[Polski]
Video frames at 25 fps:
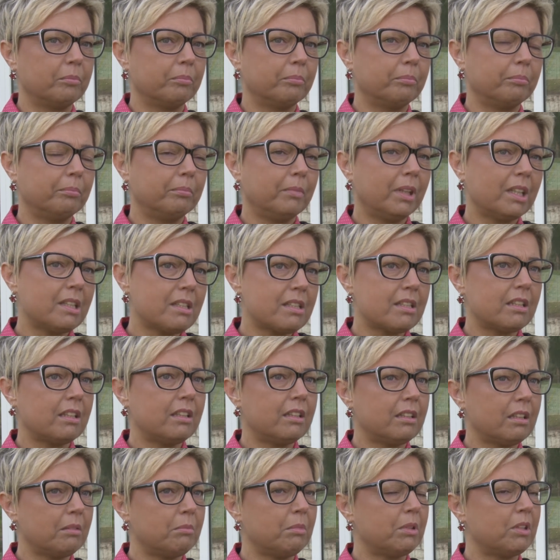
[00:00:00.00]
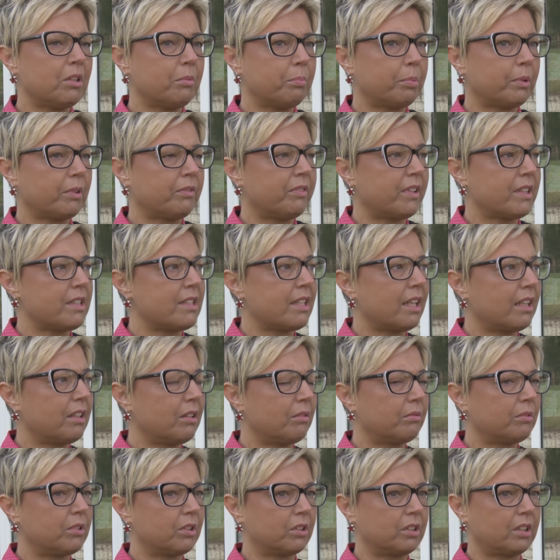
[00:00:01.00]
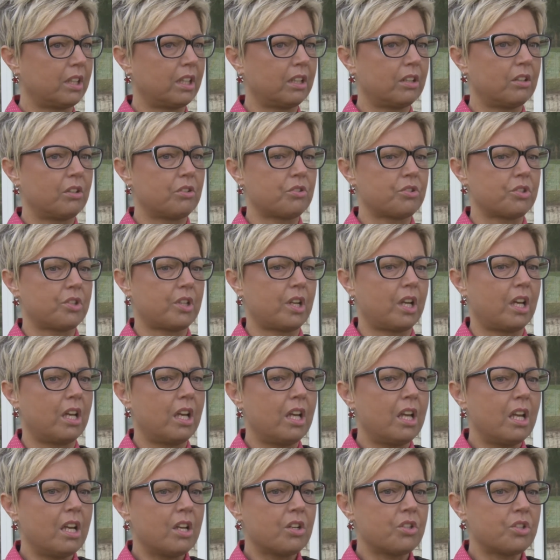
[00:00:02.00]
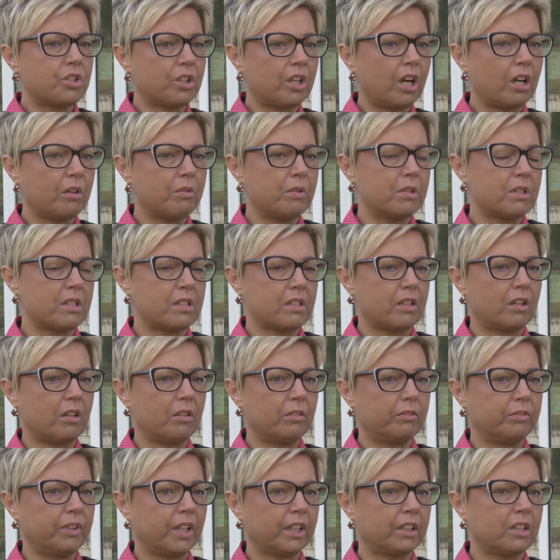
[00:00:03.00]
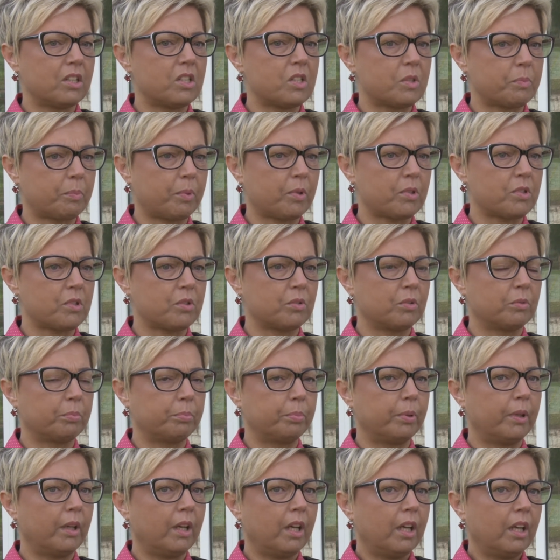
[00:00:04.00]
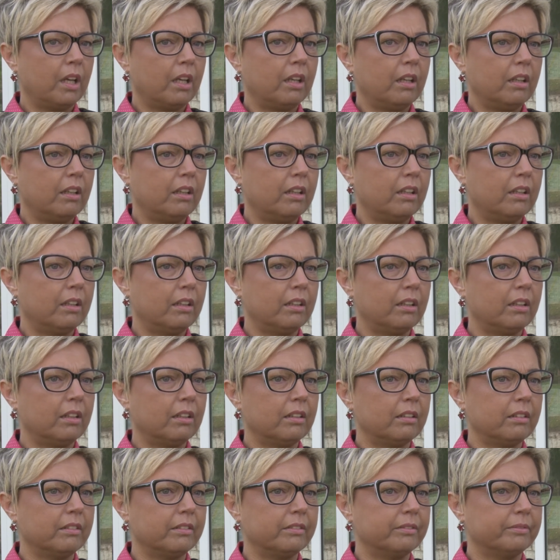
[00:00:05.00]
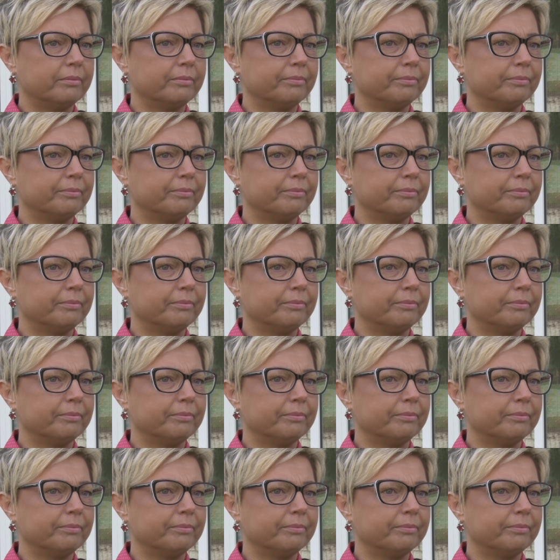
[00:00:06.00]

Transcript: między innymi doprowadzają do tego, że szkoły są w jakiś sposób E,